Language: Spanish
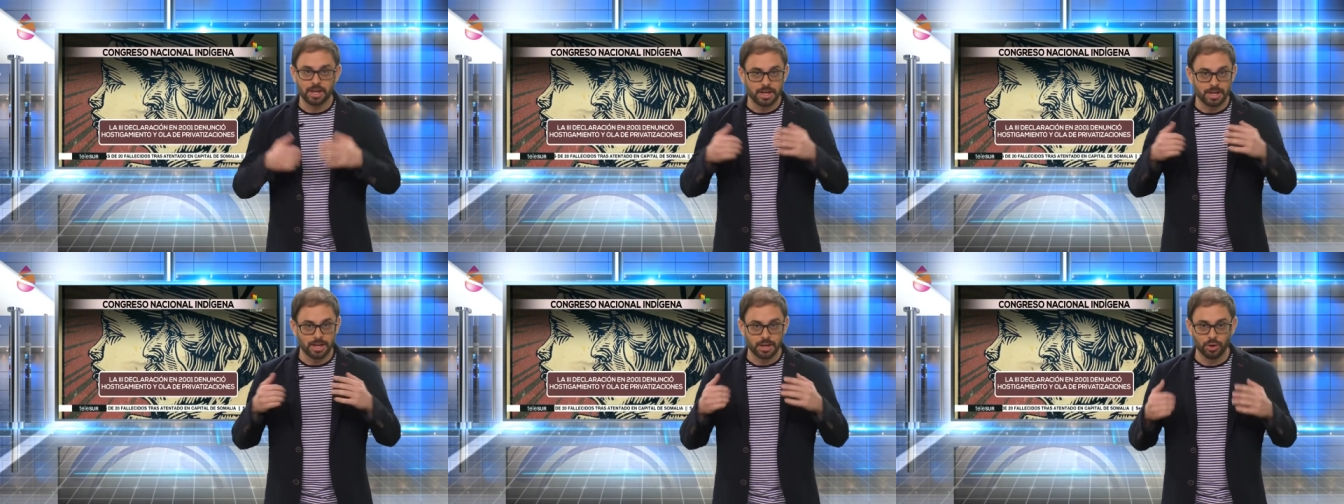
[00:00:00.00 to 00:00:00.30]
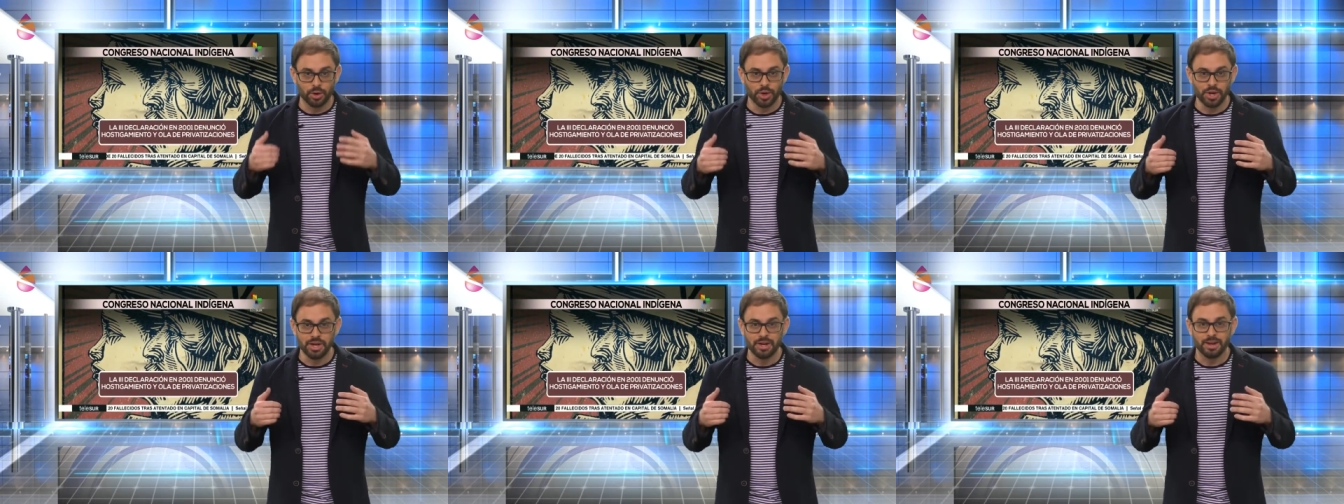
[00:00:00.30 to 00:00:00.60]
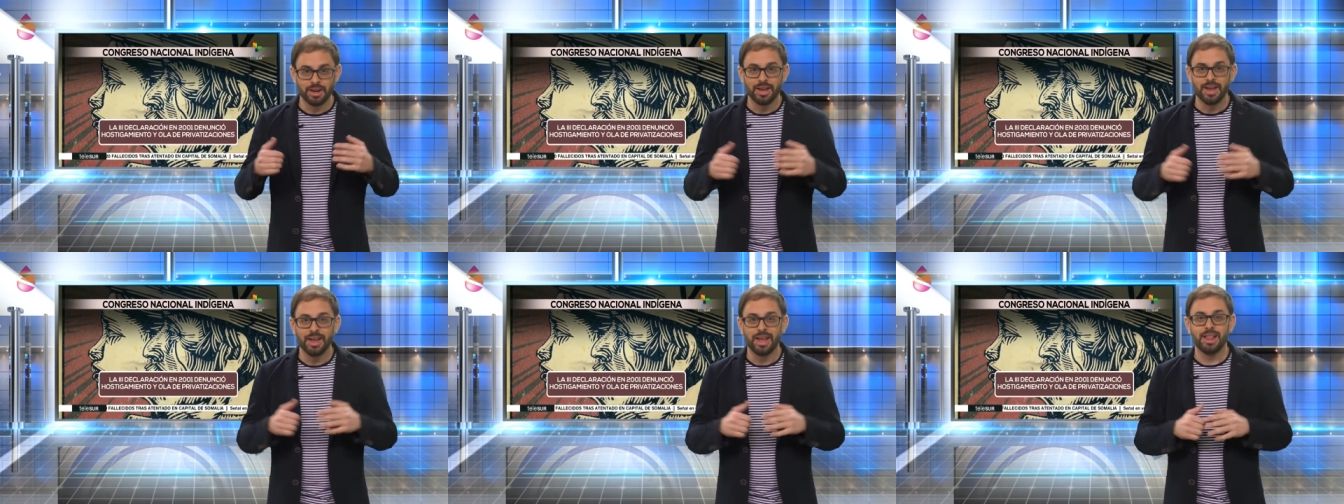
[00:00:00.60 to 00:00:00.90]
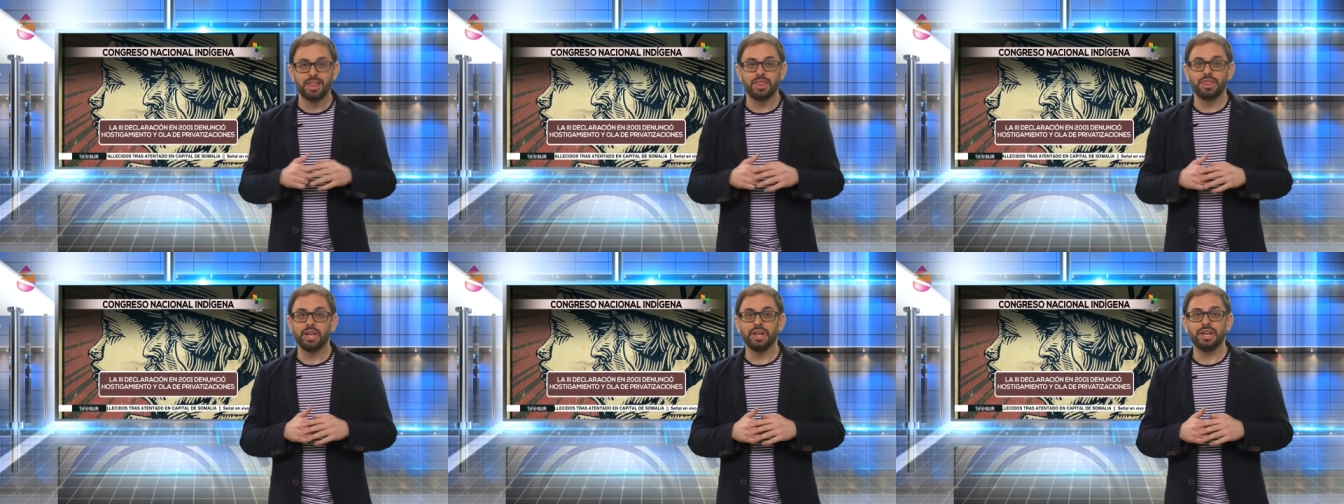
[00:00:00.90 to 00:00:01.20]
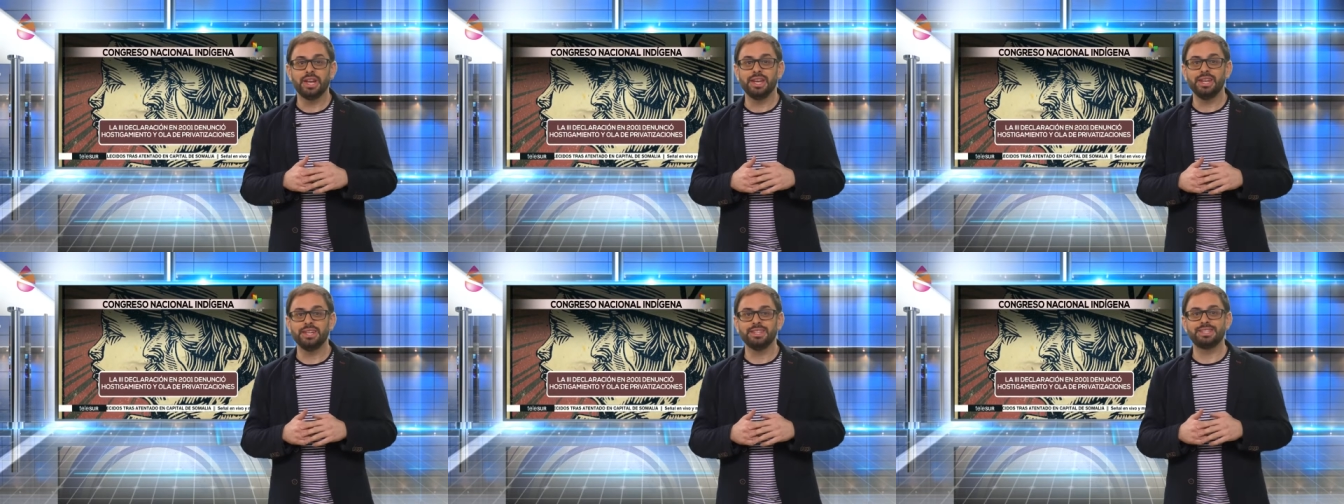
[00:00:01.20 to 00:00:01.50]
Y hoy, el
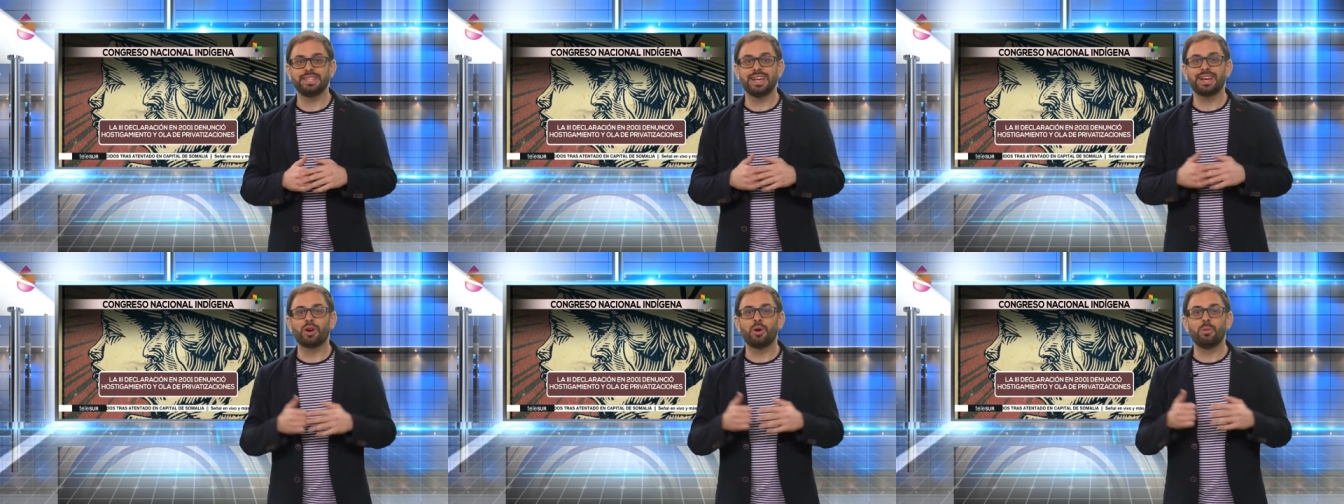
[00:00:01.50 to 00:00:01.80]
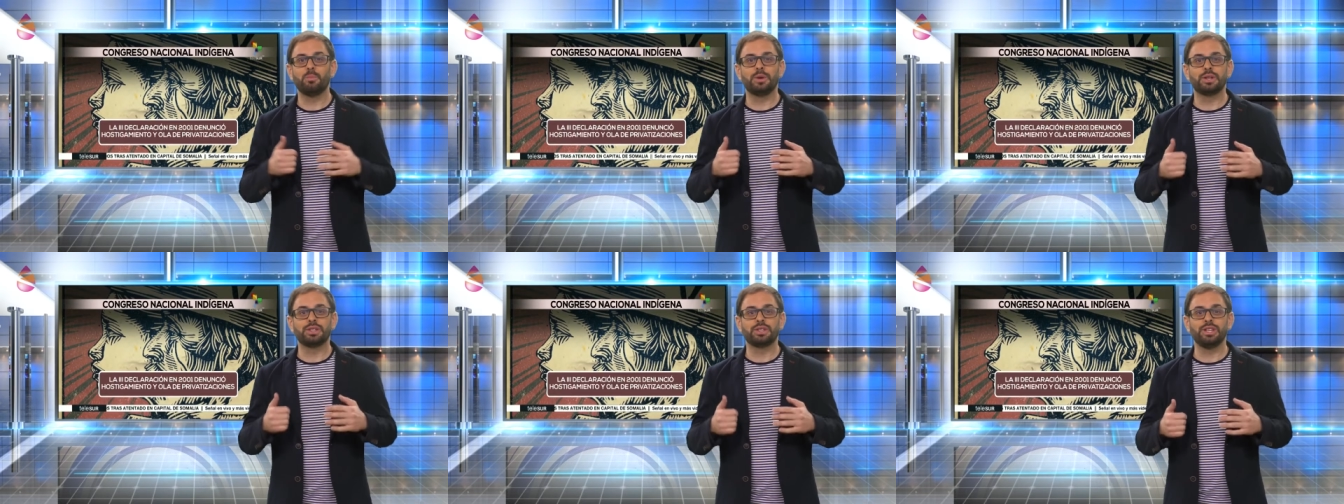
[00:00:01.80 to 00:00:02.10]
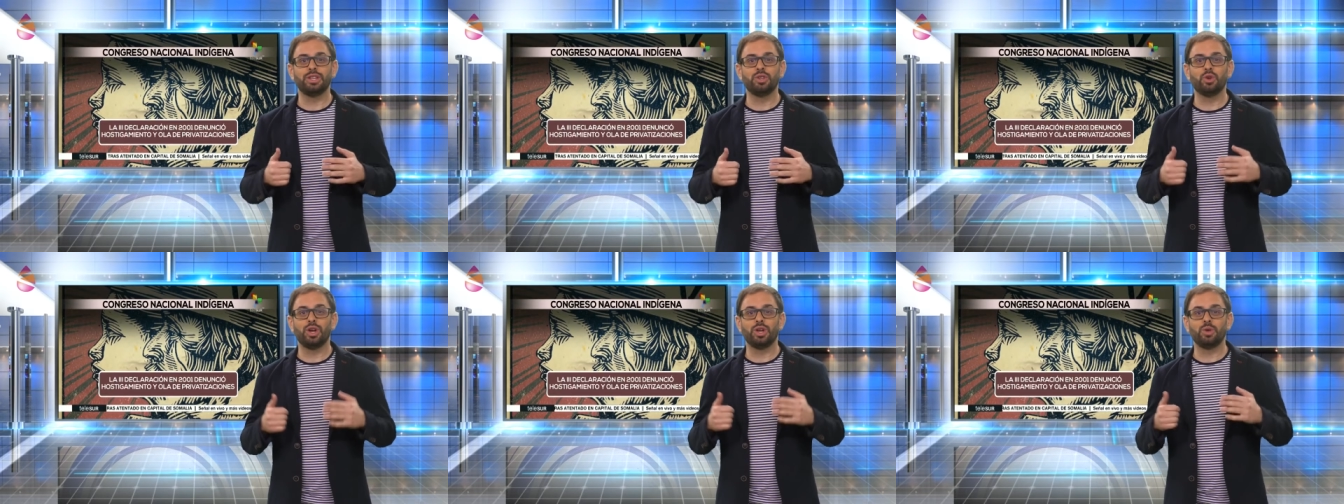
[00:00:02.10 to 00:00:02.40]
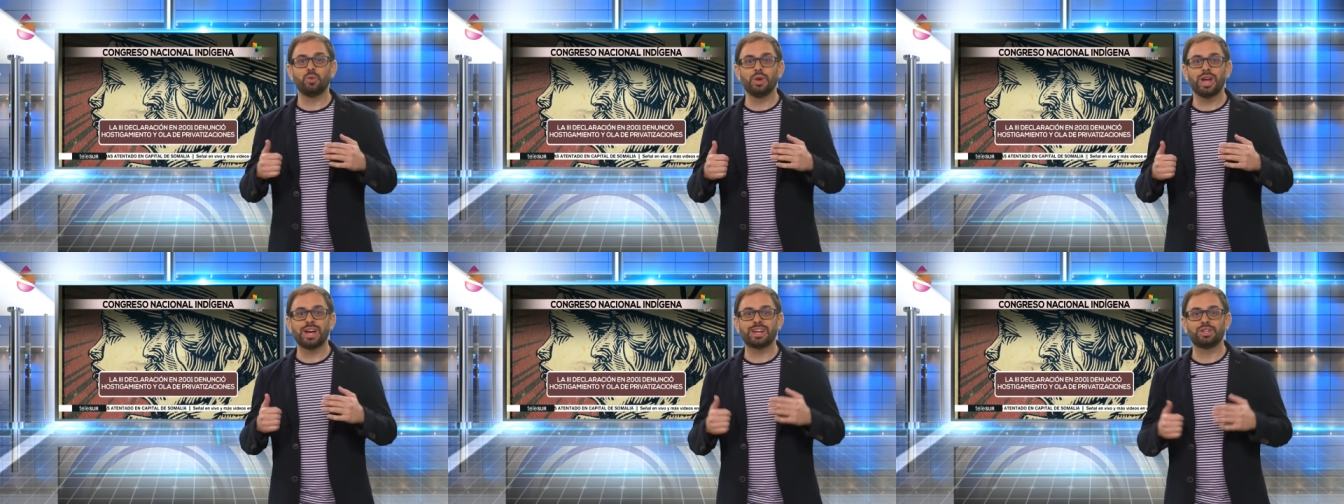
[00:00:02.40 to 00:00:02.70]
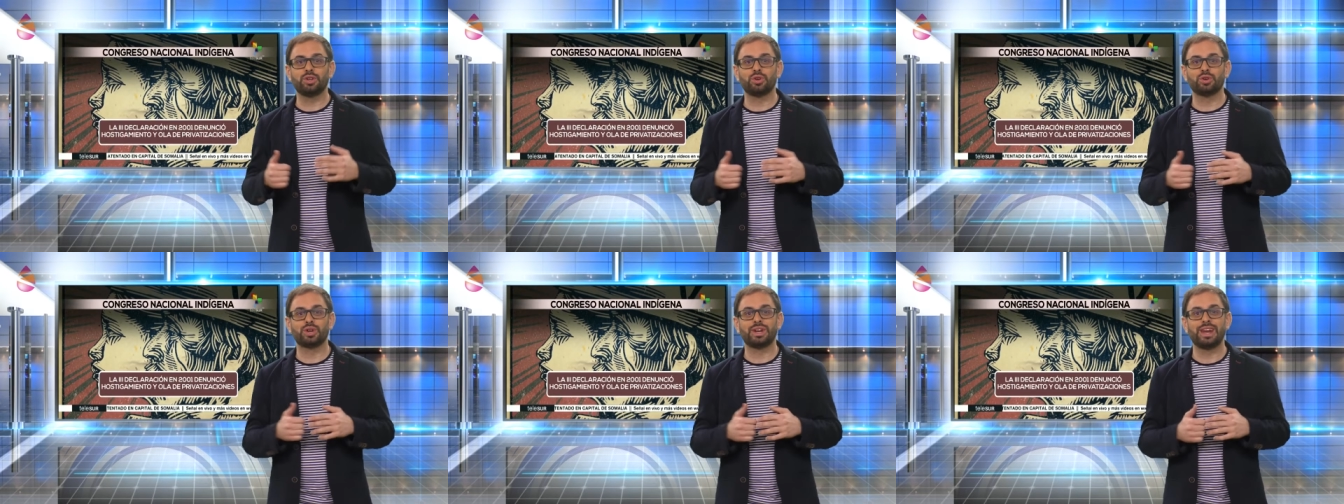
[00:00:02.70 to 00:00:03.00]
CNI se ha convertido en un actor